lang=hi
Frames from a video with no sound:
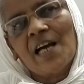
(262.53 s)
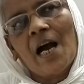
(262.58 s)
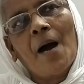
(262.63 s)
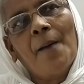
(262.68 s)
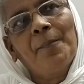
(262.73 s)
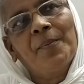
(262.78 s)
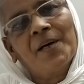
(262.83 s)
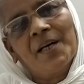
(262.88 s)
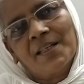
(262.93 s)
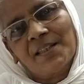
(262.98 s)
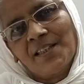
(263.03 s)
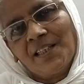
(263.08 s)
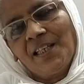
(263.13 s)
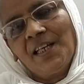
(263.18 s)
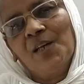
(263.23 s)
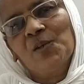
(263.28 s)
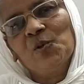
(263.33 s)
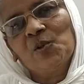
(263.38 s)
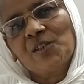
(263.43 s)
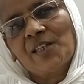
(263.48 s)
जाप करते
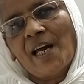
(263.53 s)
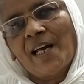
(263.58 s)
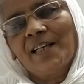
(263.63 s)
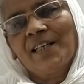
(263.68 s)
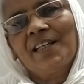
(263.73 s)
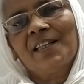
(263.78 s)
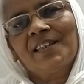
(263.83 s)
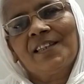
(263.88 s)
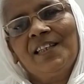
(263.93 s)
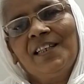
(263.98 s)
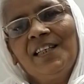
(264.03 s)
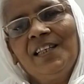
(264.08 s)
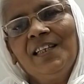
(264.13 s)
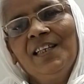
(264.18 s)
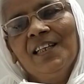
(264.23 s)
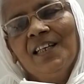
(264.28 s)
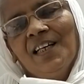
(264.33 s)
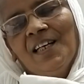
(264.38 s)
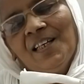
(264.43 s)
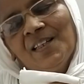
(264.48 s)
हैं अनुष्ठान करते
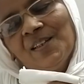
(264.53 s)
हैं